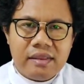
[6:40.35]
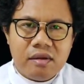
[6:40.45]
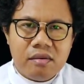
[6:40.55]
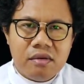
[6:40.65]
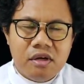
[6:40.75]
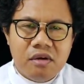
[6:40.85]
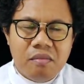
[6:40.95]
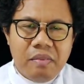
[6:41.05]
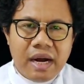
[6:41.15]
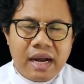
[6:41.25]
atau
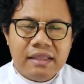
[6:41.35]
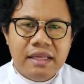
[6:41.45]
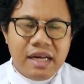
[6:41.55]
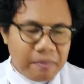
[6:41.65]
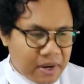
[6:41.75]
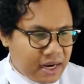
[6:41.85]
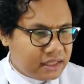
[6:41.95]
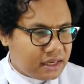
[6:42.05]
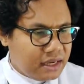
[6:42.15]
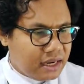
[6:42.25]
bahkan tidak
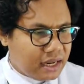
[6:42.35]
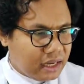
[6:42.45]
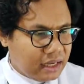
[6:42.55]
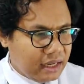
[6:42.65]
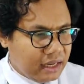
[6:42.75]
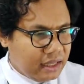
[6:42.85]
pernah terdengar,